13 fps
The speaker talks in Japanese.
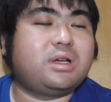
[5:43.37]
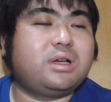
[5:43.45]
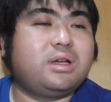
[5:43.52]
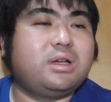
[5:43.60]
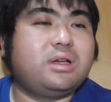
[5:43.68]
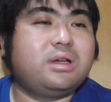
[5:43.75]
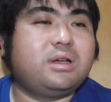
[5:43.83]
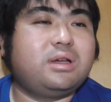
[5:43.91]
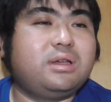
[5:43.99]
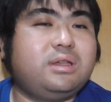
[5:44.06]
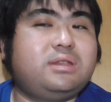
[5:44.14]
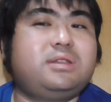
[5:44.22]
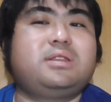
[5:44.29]
が
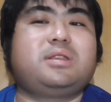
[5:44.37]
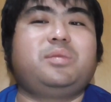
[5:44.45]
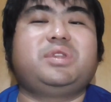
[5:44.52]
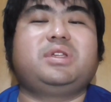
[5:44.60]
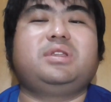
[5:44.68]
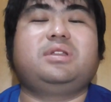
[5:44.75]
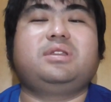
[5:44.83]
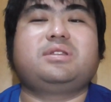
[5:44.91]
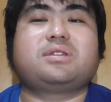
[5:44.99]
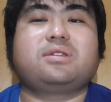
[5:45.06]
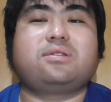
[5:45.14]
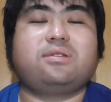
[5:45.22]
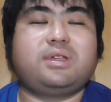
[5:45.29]
言ってたみたいなんで
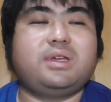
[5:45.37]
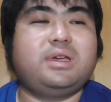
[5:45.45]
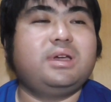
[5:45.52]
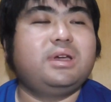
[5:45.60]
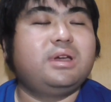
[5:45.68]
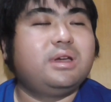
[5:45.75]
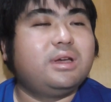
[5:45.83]
すけどね。